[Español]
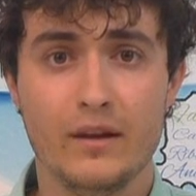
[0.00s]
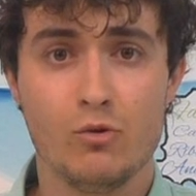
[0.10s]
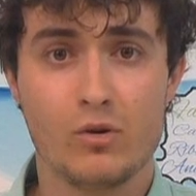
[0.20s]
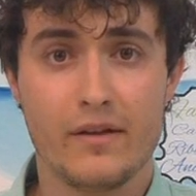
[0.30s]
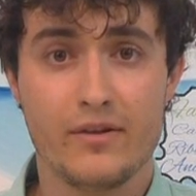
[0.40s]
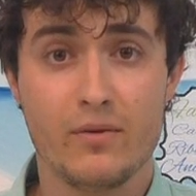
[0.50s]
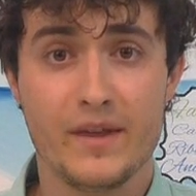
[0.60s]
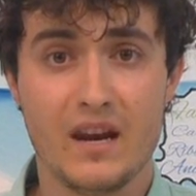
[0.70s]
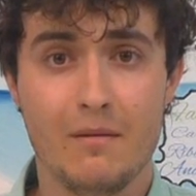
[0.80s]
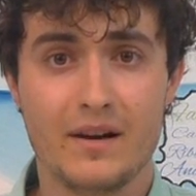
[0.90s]
de Educación
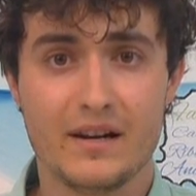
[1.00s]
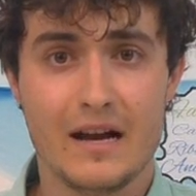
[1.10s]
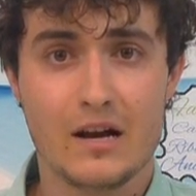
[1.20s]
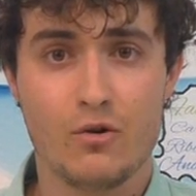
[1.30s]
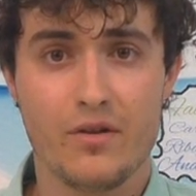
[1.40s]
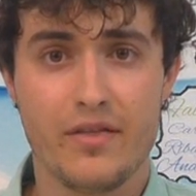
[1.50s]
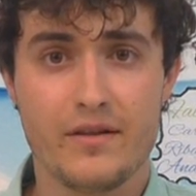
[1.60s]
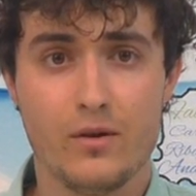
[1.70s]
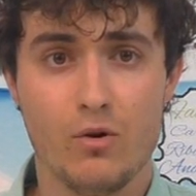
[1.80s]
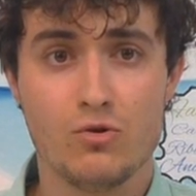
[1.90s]
de Navarra ha
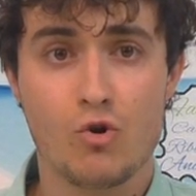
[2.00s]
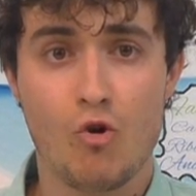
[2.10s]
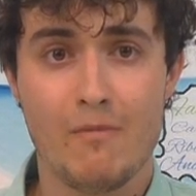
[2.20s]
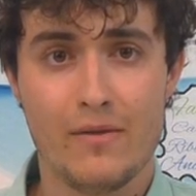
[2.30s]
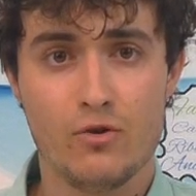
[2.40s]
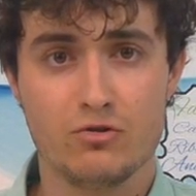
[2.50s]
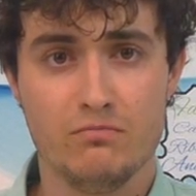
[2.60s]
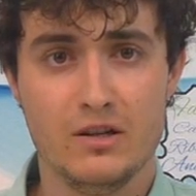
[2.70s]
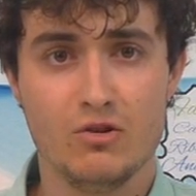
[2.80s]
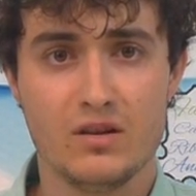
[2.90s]
concedido 1,2
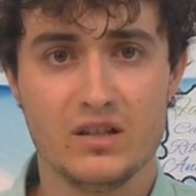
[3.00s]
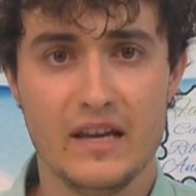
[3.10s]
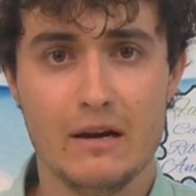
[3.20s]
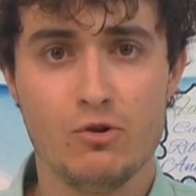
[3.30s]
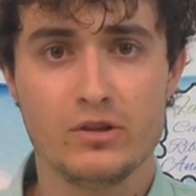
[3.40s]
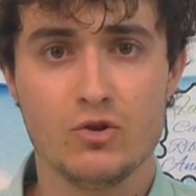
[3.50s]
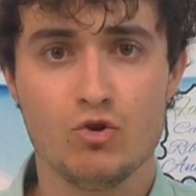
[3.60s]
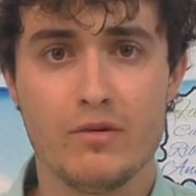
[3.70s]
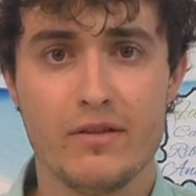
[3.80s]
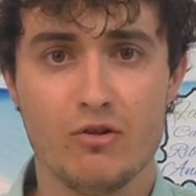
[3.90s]
millones de euros en
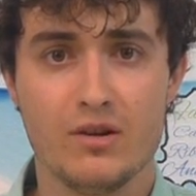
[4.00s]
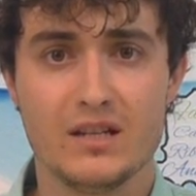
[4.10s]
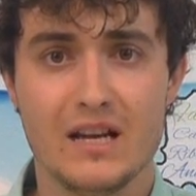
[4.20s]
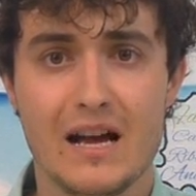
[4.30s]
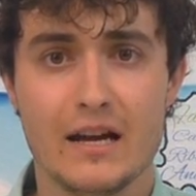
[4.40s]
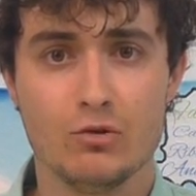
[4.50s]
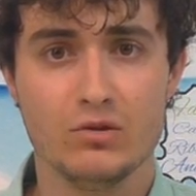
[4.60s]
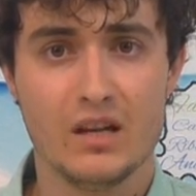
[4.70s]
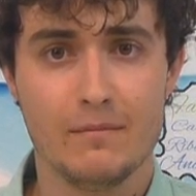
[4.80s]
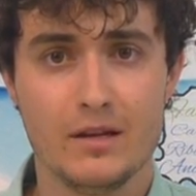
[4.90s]
subvenciones a
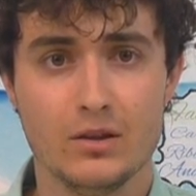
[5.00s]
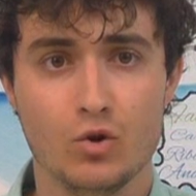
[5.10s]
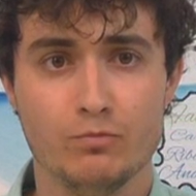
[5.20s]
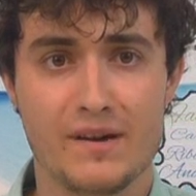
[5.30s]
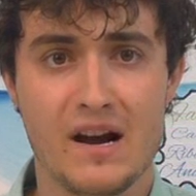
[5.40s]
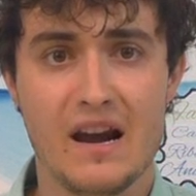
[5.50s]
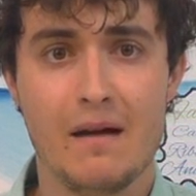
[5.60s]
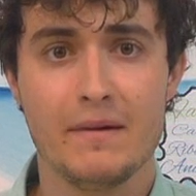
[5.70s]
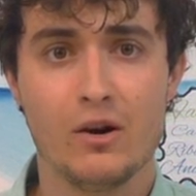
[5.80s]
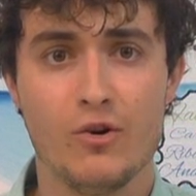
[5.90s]
ayuntamientos para
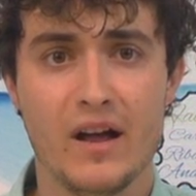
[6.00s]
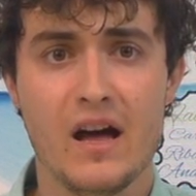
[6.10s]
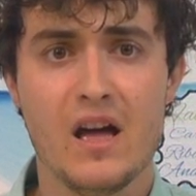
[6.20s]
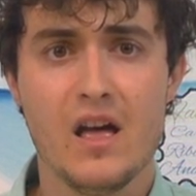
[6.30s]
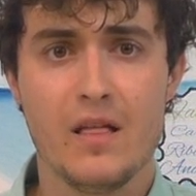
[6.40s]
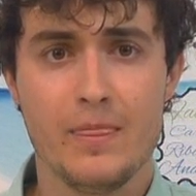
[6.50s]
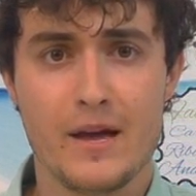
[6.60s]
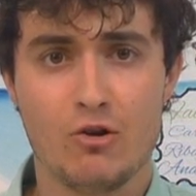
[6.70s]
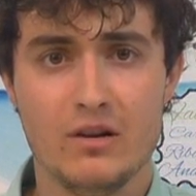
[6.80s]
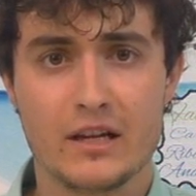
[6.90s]
la mejora
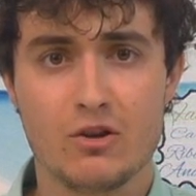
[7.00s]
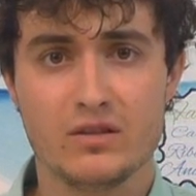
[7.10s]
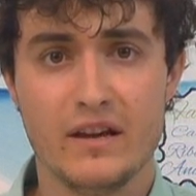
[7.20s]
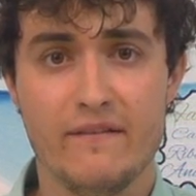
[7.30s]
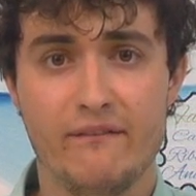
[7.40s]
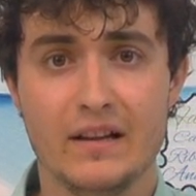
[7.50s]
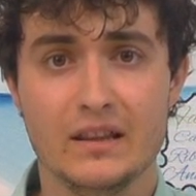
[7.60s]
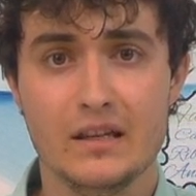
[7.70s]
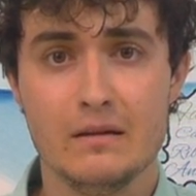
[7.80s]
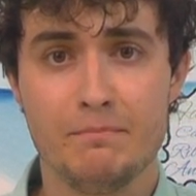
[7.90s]
de colegios de
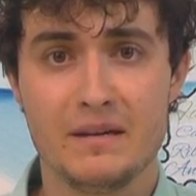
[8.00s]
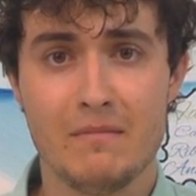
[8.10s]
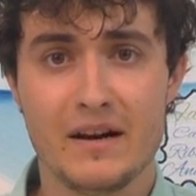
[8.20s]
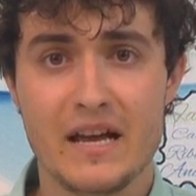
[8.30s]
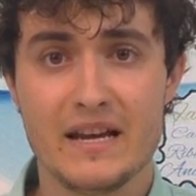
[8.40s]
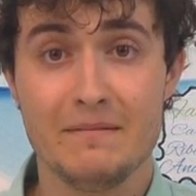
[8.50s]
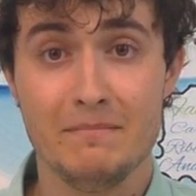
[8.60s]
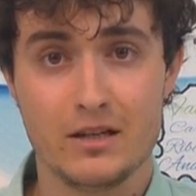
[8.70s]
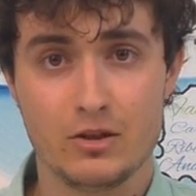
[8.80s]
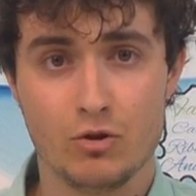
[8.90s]
infantil, primaria y
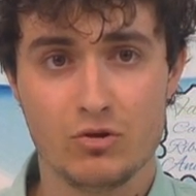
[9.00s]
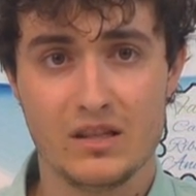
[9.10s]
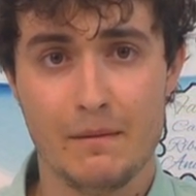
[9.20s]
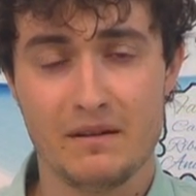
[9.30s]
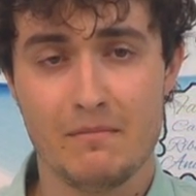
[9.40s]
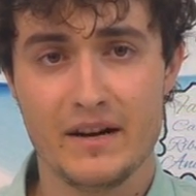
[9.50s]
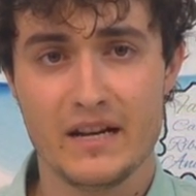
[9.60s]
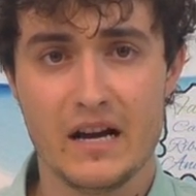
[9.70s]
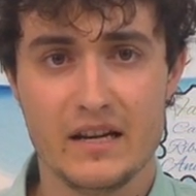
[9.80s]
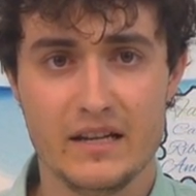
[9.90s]
mixtos de
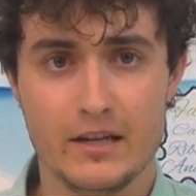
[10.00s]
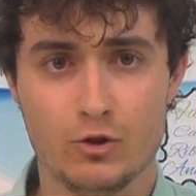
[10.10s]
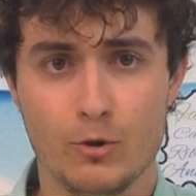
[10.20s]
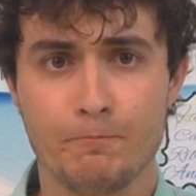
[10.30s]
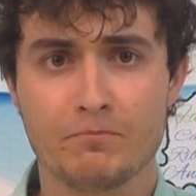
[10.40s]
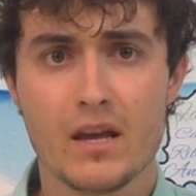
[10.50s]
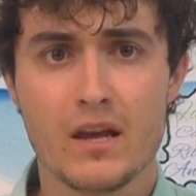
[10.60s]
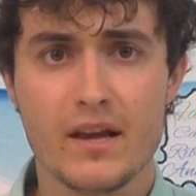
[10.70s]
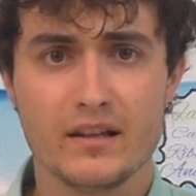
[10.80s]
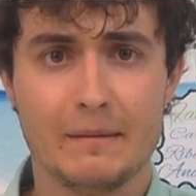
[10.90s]
primaria y ESO.
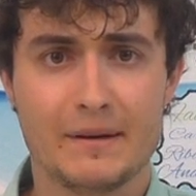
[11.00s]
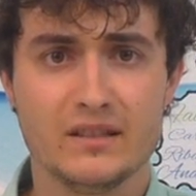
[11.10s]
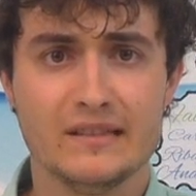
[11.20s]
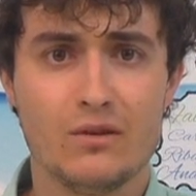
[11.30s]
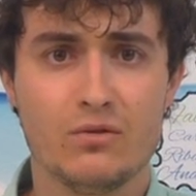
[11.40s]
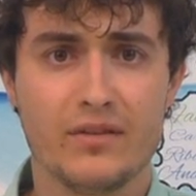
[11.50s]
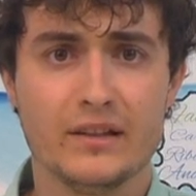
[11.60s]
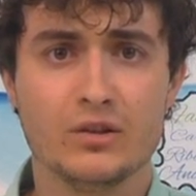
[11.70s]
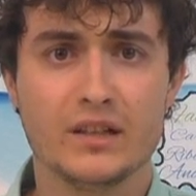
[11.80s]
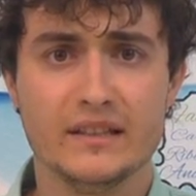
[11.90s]
Se presentaron
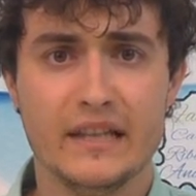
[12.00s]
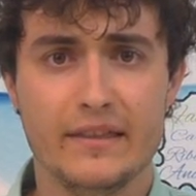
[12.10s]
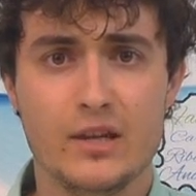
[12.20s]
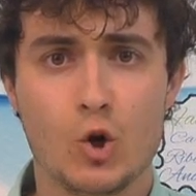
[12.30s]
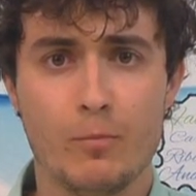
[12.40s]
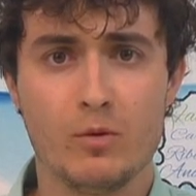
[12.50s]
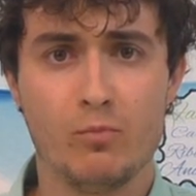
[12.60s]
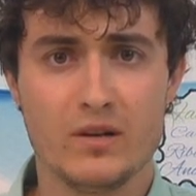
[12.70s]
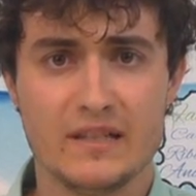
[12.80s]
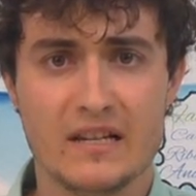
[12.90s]
135
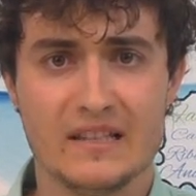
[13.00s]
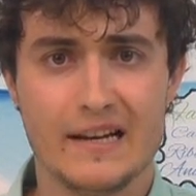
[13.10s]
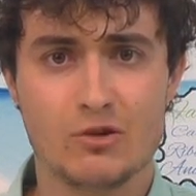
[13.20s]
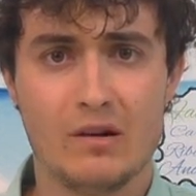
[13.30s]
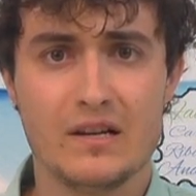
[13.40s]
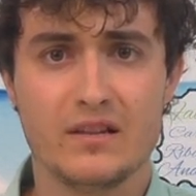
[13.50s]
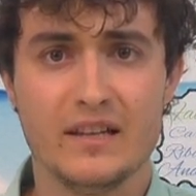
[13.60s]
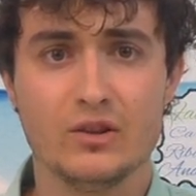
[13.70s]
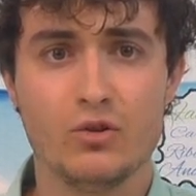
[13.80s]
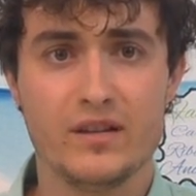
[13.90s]
propuestas, de las cuales
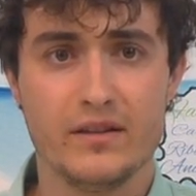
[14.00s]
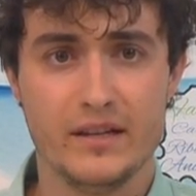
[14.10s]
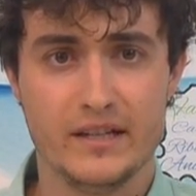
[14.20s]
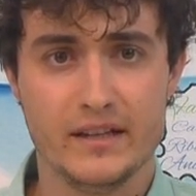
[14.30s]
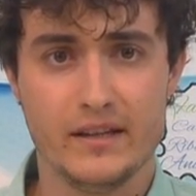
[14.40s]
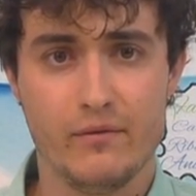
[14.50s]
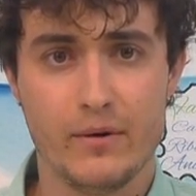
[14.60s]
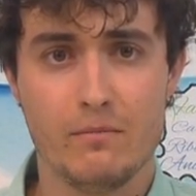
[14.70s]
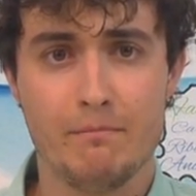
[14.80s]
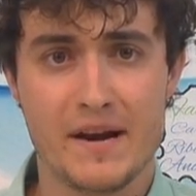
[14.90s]
117
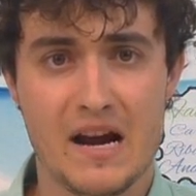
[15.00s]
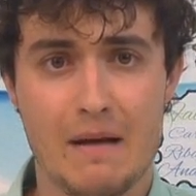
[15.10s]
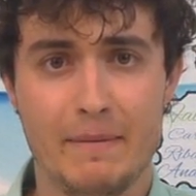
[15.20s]
fueron para el